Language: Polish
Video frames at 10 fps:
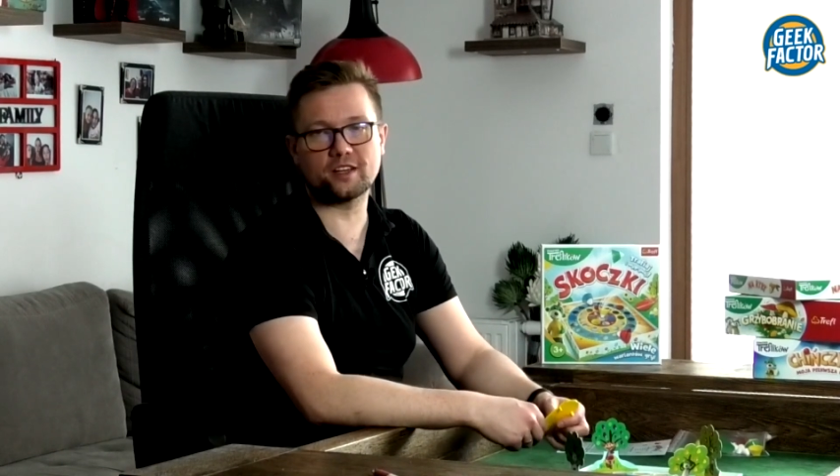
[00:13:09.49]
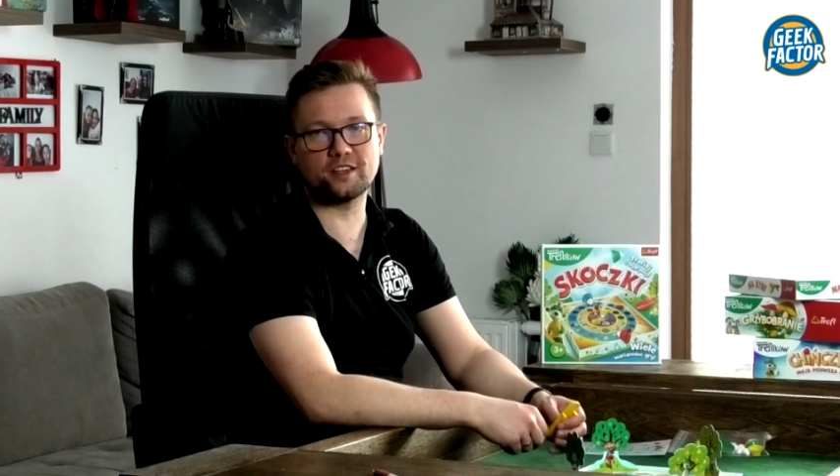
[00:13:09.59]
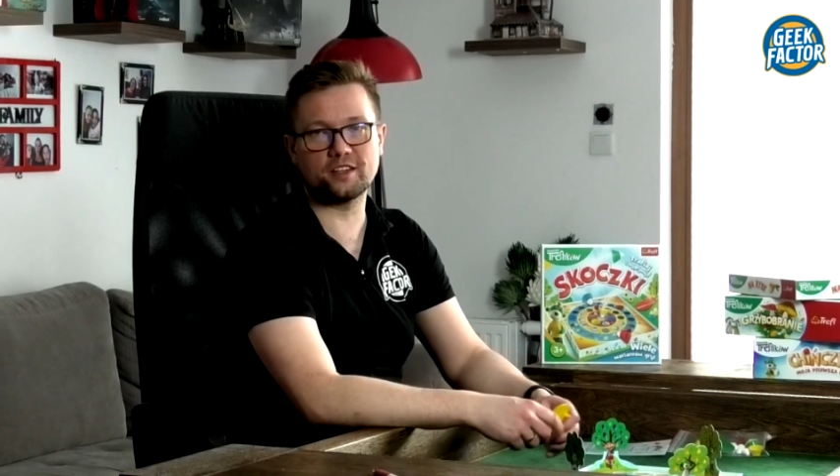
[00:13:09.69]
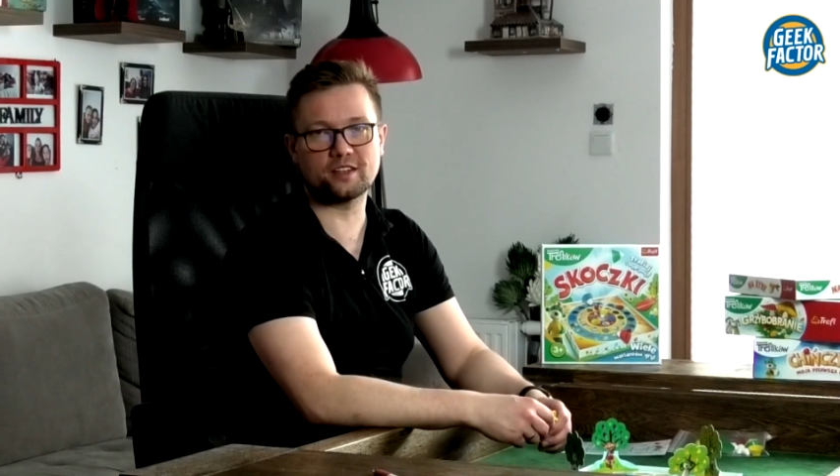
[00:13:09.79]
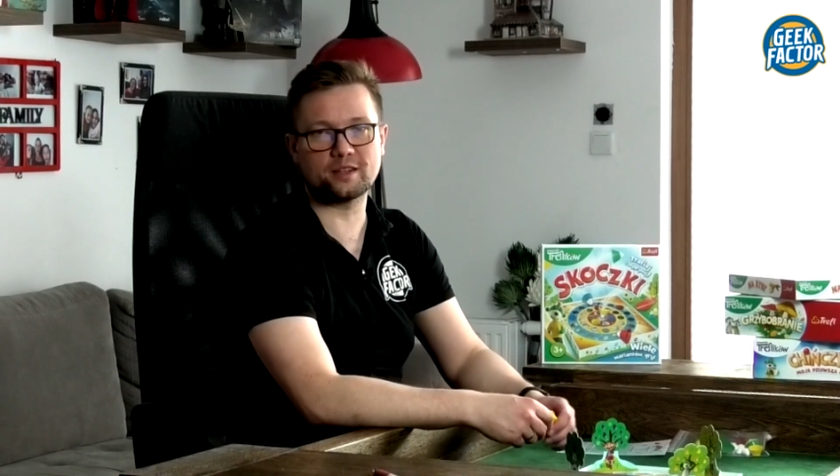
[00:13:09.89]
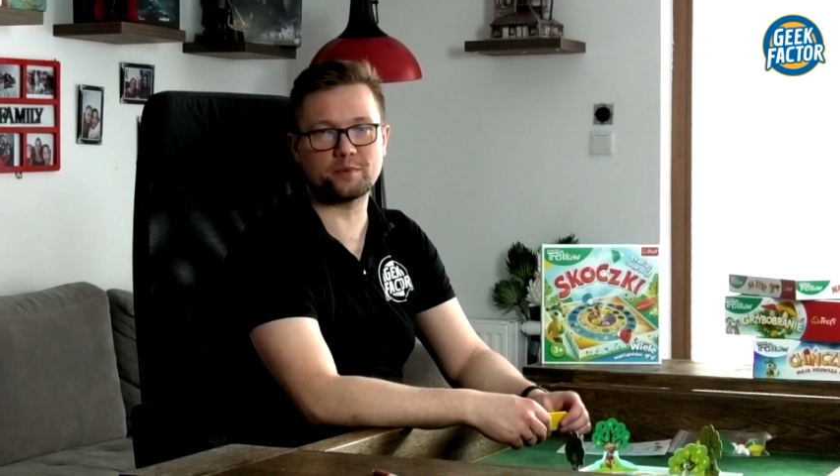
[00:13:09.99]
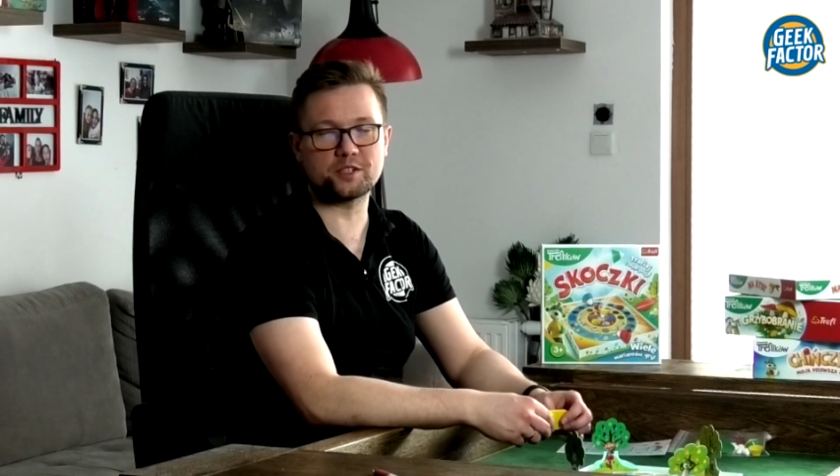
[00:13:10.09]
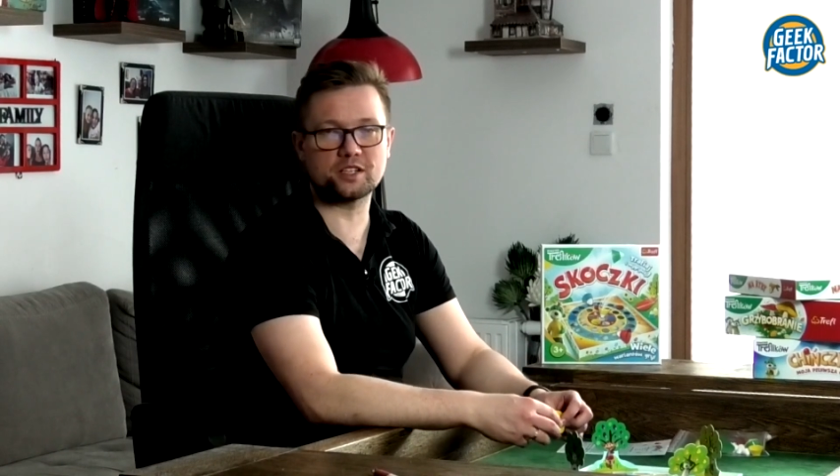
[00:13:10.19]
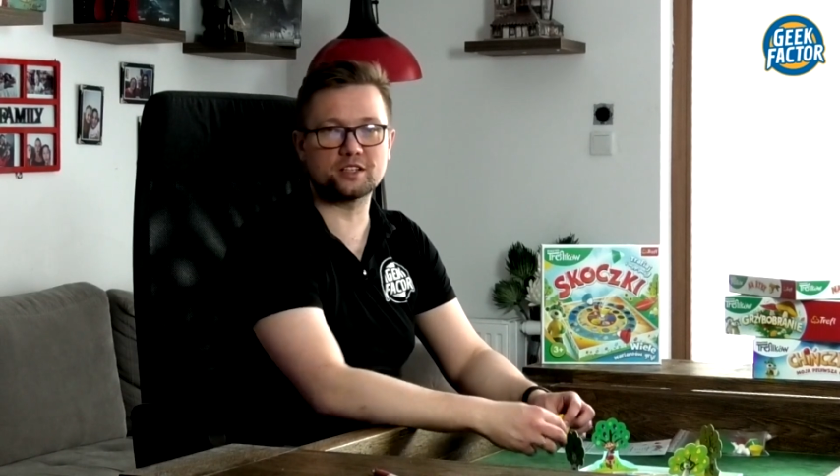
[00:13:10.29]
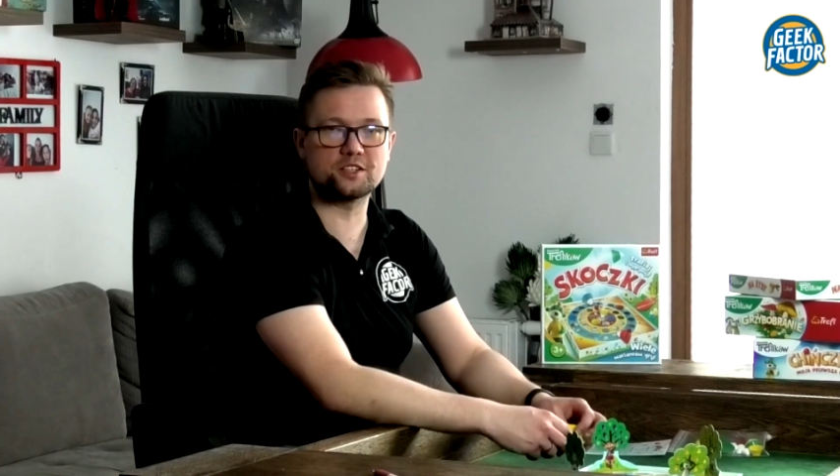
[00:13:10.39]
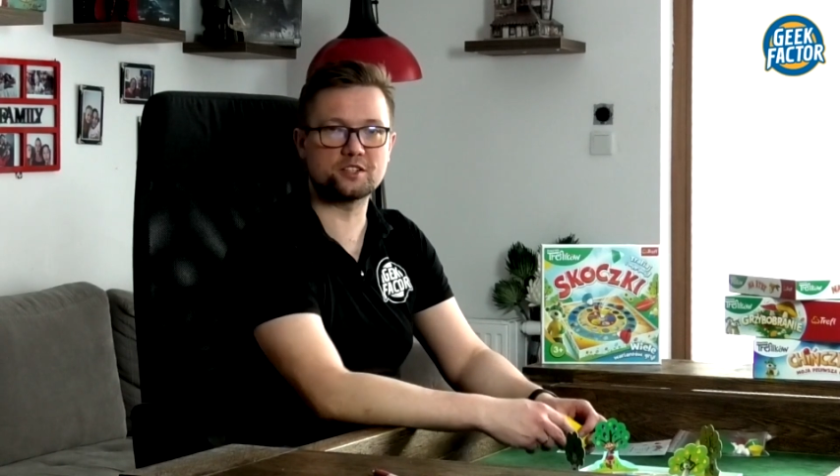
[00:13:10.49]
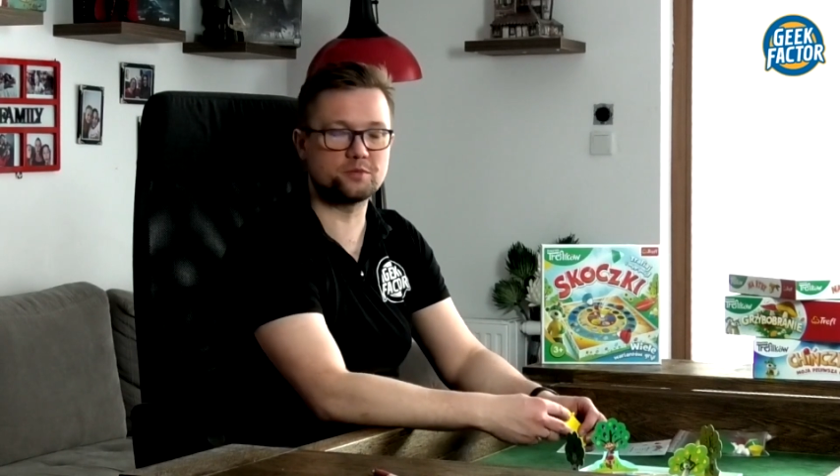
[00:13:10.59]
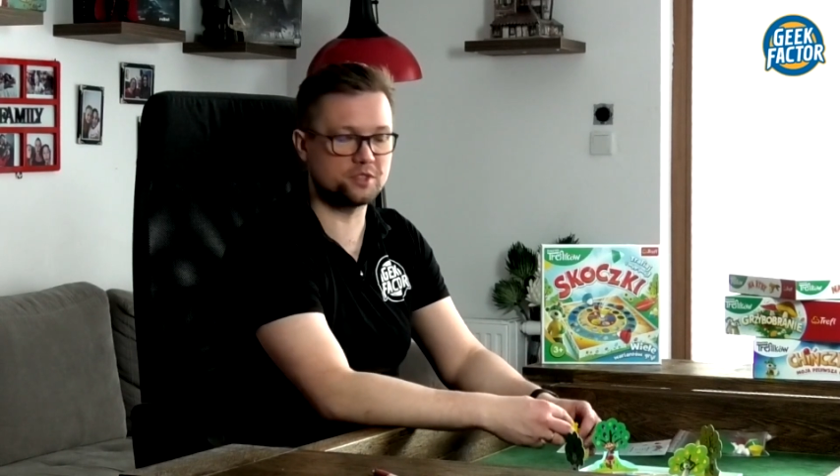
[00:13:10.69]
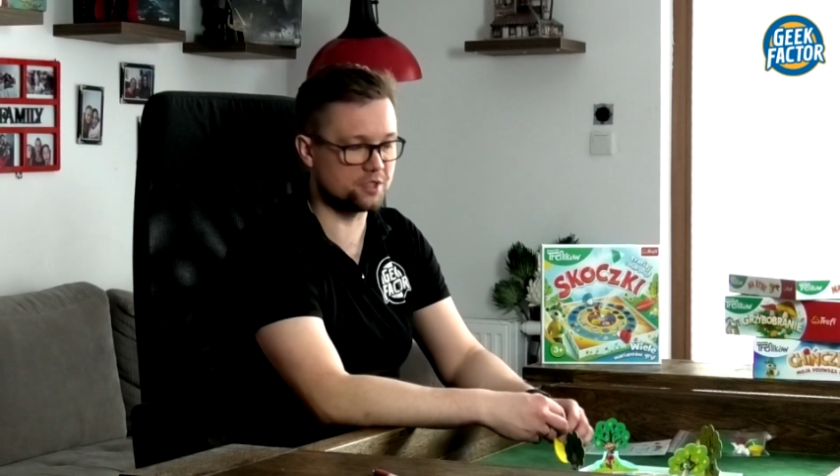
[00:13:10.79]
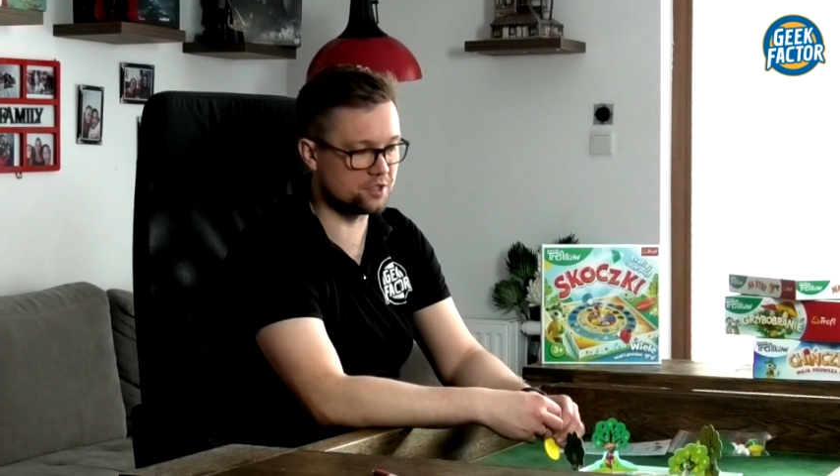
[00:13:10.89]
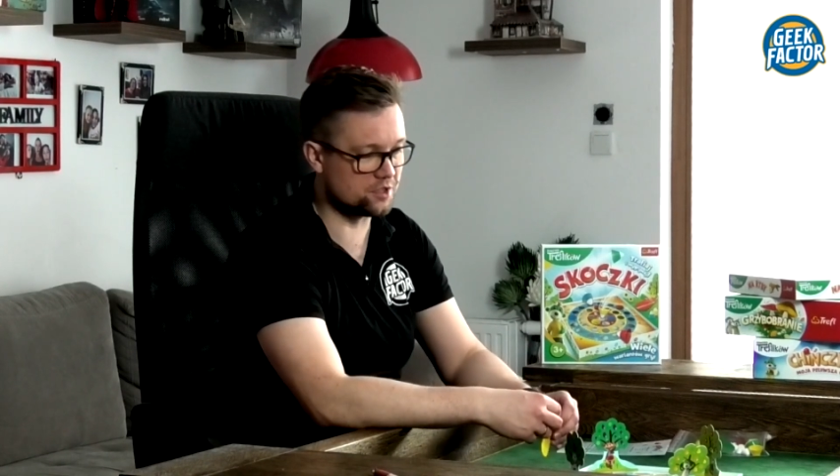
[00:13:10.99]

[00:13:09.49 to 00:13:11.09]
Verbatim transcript: i na, parzankę, żeby,